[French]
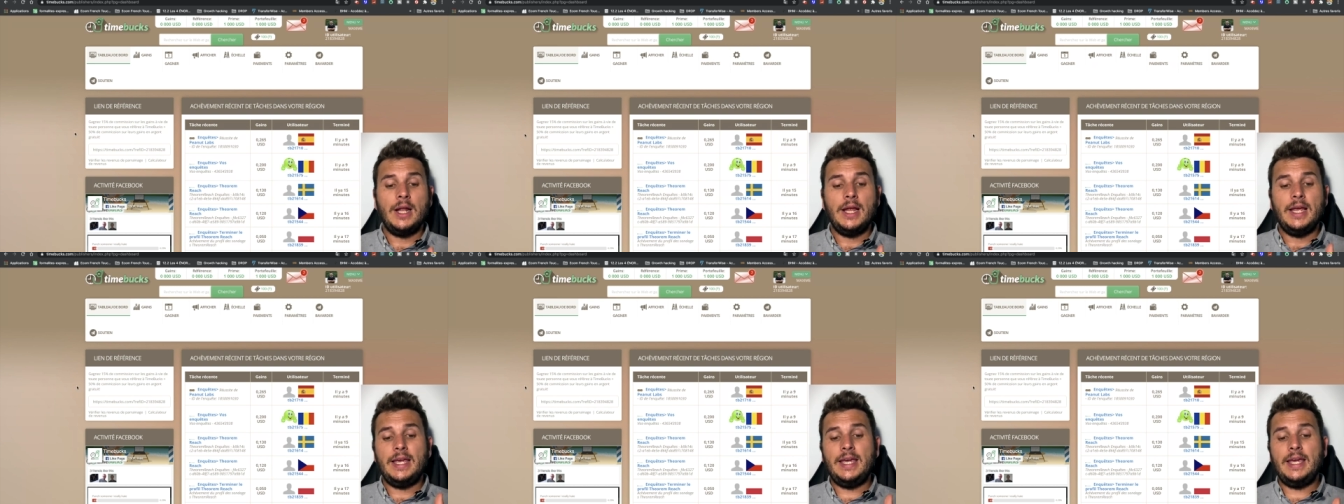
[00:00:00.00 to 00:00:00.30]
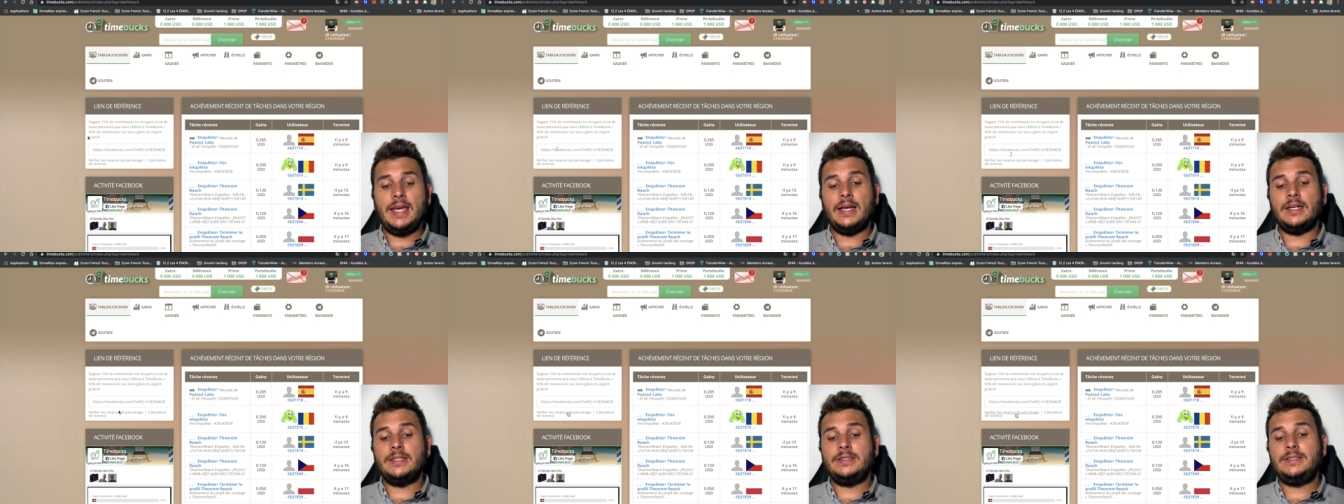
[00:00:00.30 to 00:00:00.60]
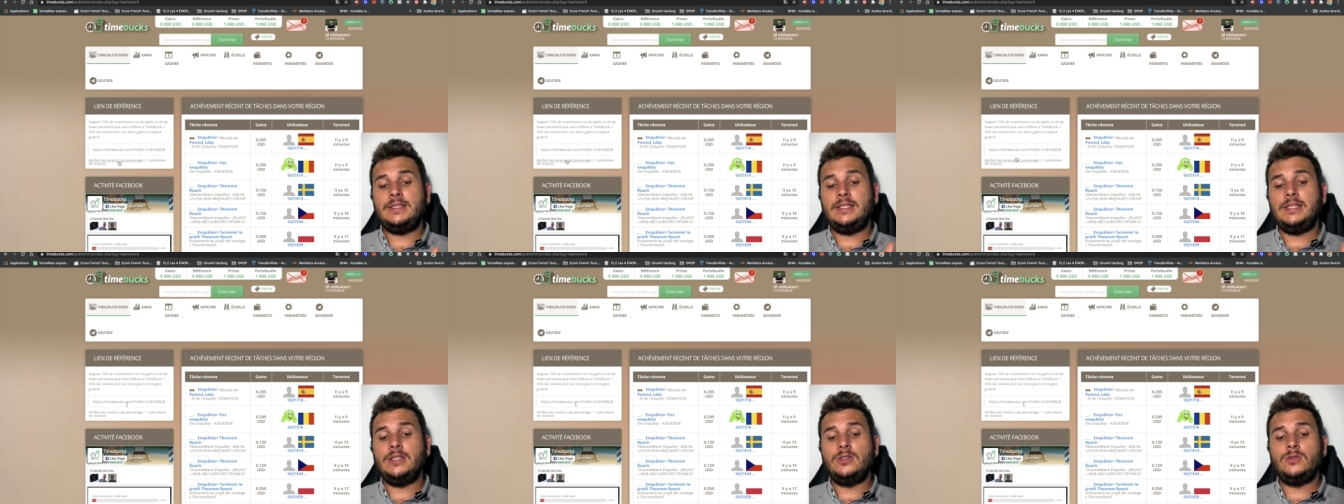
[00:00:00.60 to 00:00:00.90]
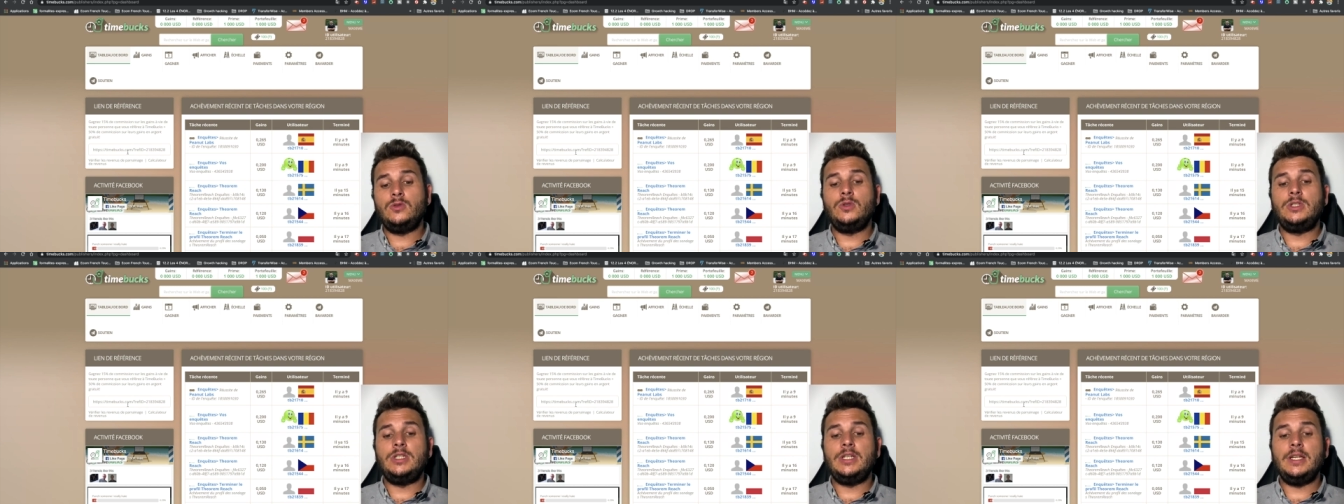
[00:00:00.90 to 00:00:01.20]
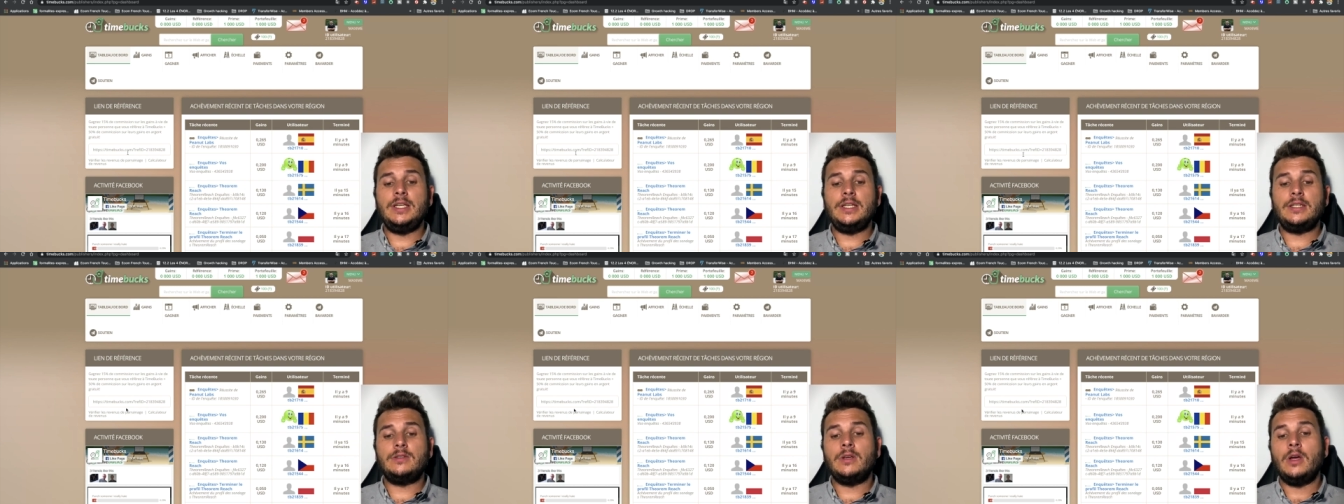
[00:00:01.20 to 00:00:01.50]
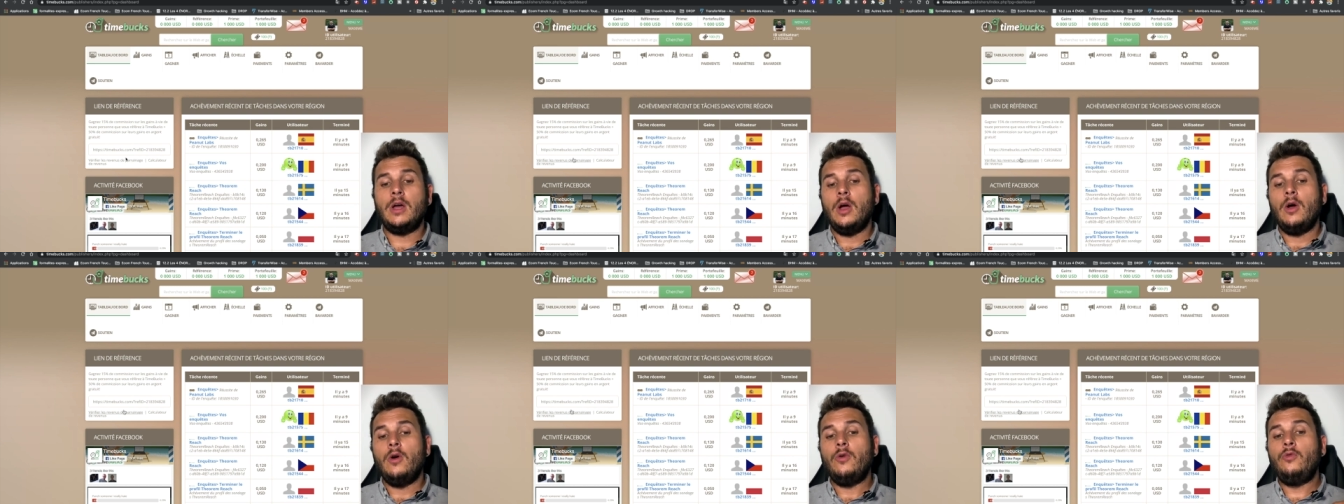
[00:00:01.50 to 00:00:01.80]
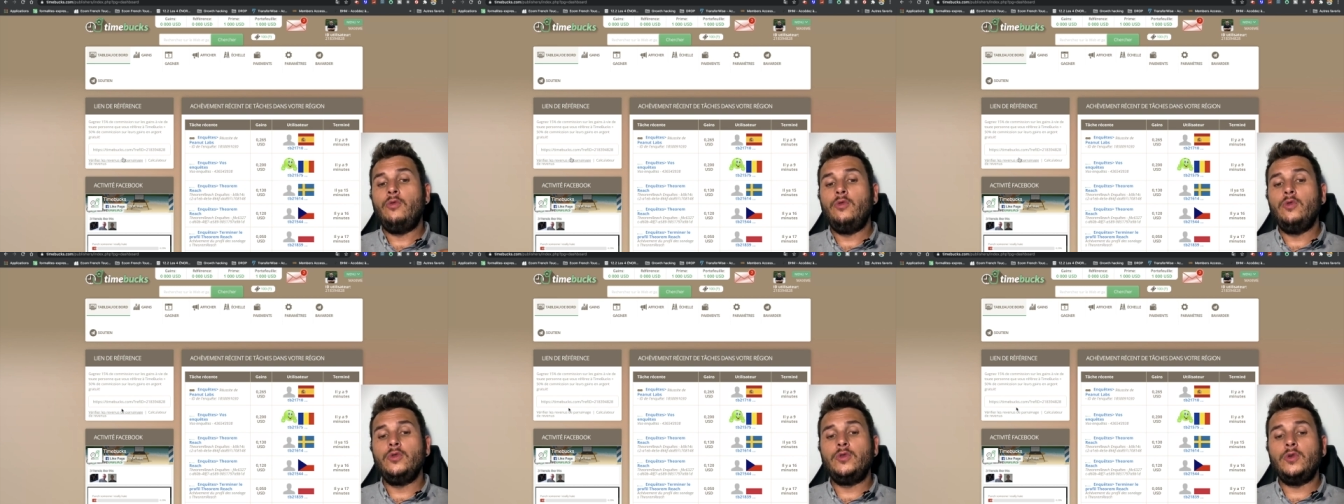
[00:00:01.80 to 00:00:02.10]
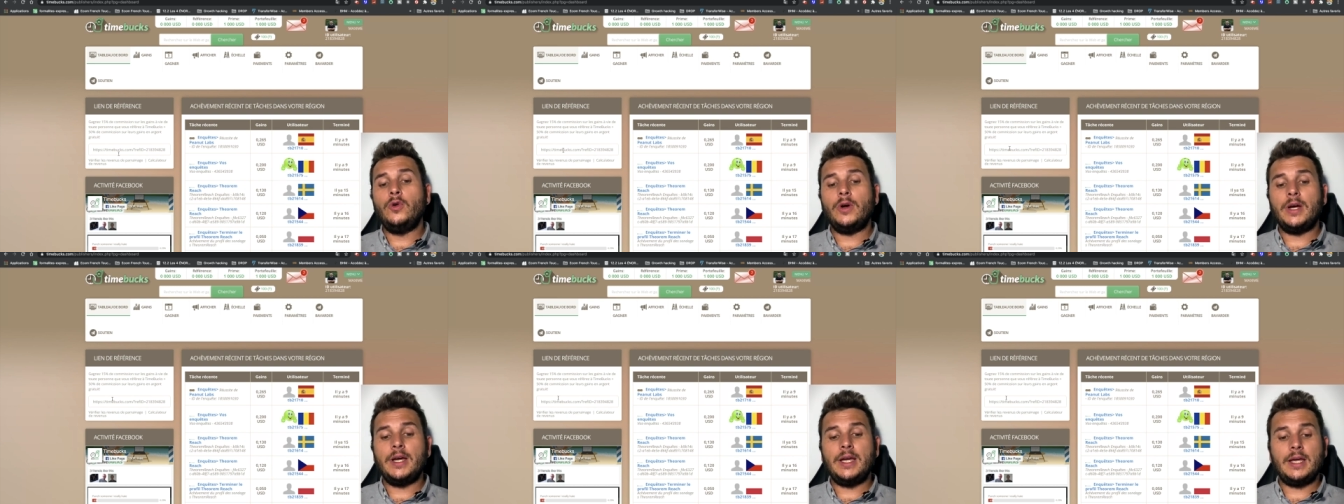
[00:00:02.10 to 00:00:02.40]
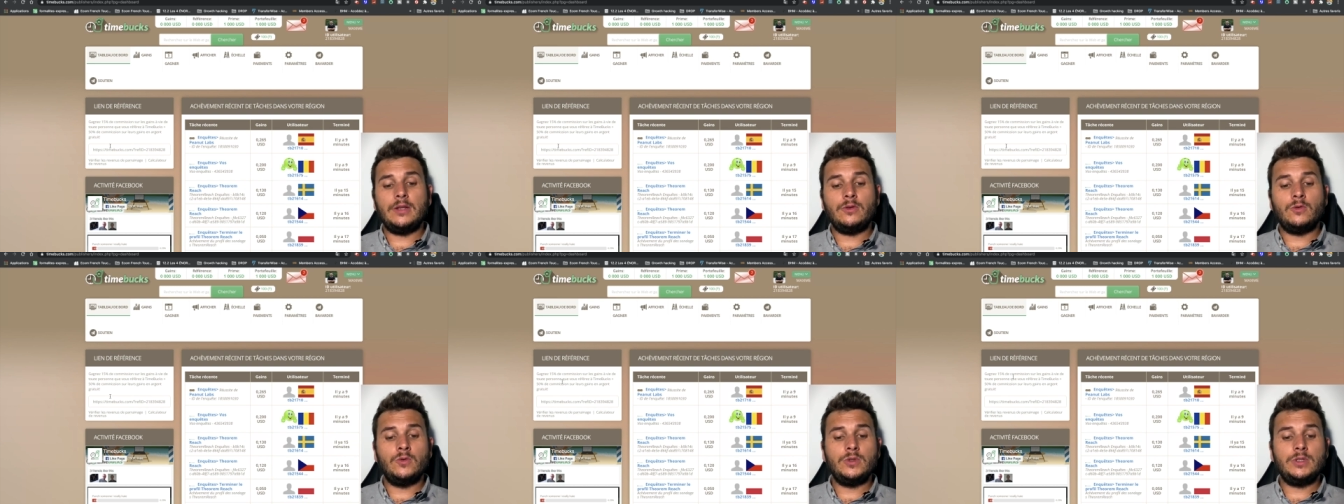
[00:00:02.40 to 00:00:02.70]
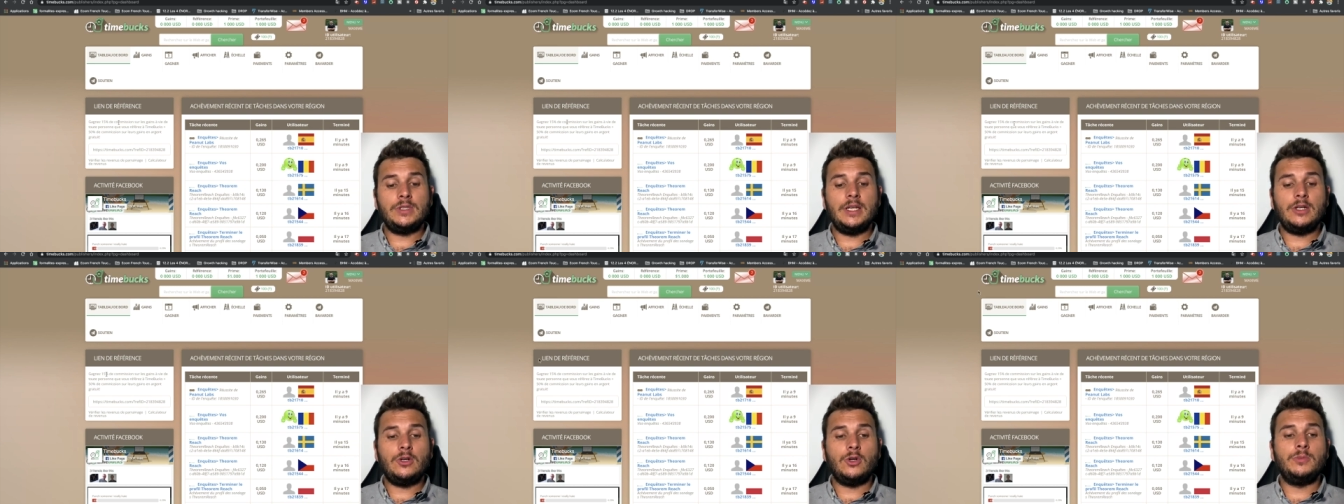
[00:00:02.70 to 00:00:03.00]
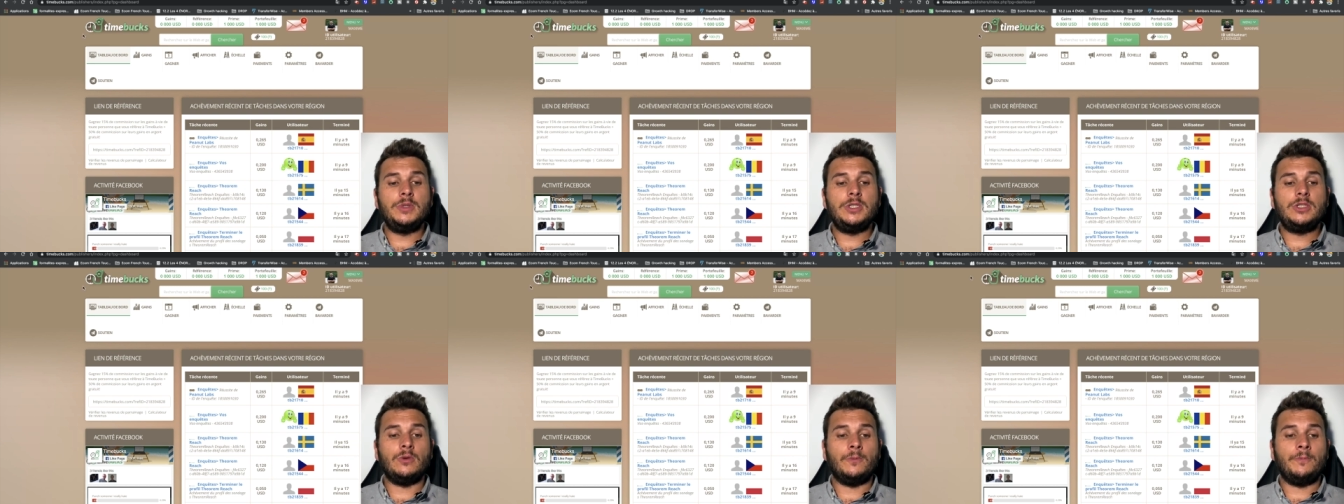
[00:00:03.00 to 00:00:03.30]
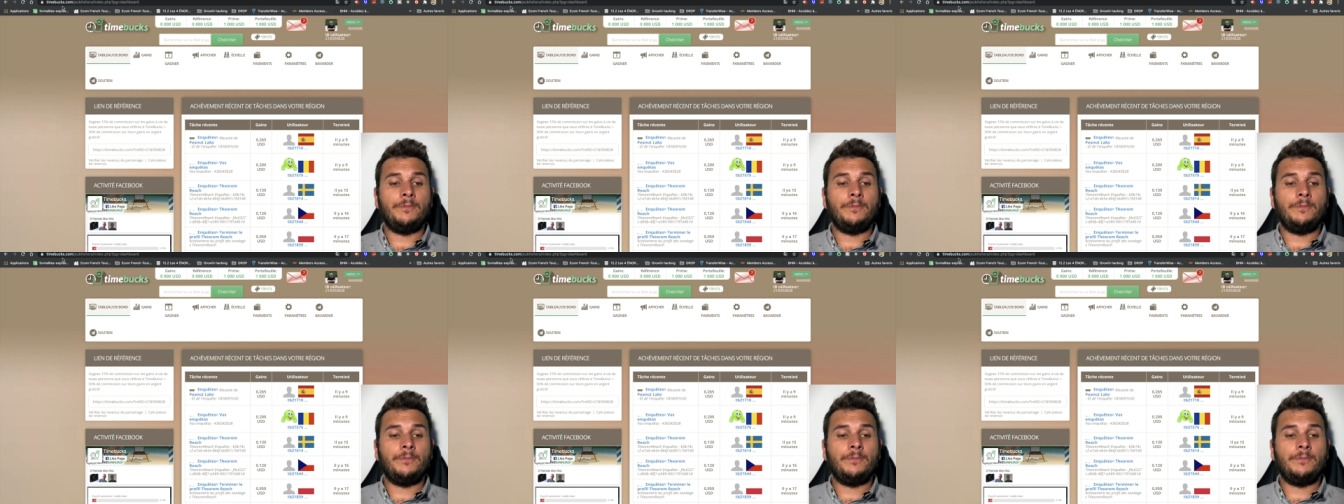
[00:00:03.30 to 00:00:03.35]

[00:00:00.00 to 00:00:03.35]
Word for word: Et s'ils utilisent, vous aurez donc des commissions.